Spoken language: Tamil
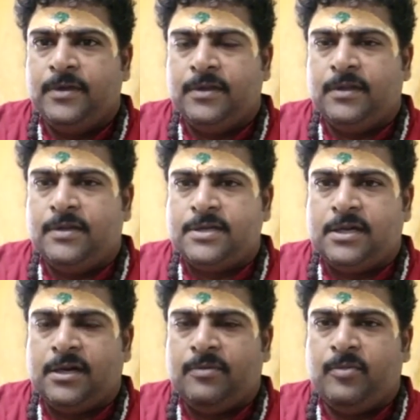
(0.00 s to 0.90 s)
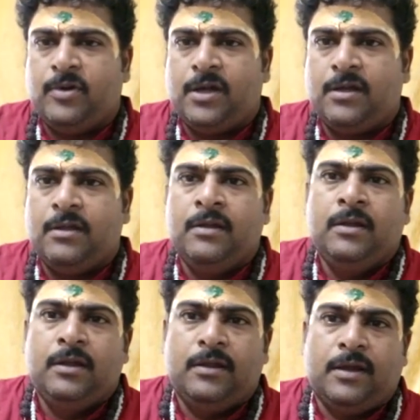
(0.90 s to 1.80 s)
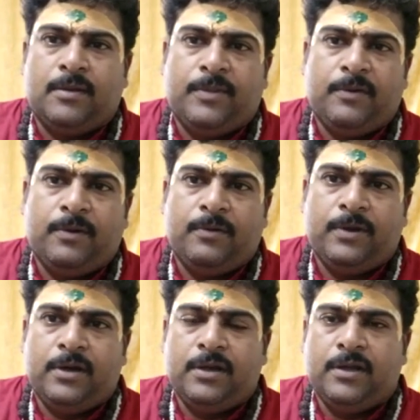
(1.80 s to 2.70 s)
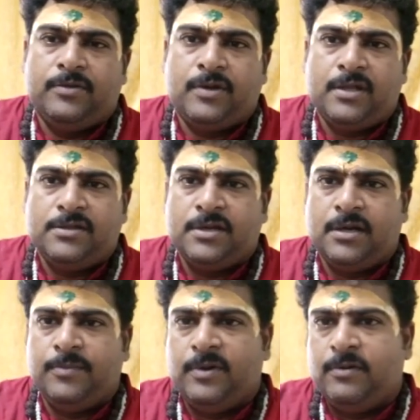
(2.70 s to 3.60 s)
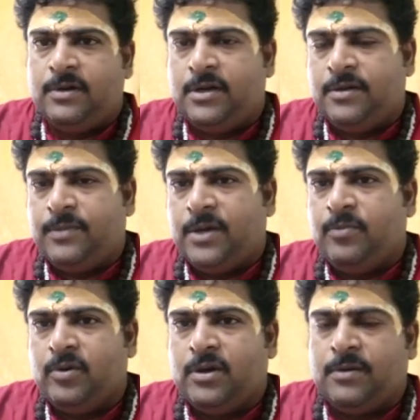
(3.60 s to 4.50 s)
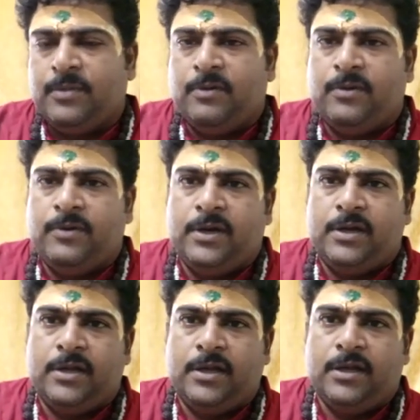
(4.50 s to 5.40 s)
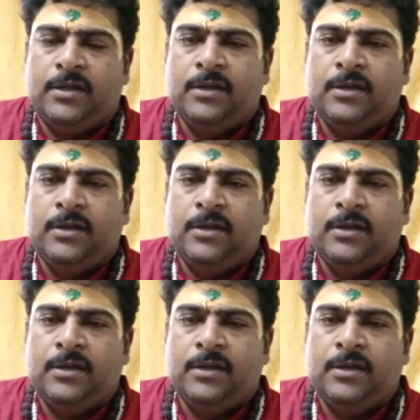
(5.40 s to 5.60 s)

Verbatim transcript: இந்தந்த சக்கரா மூலாதாரம் எவ்வளோ இருக்குது சுவாதிஷ்டானம் எவ்வளோ இருக்குது மணிப்பூரகம் எவ்வளோ இருக்குது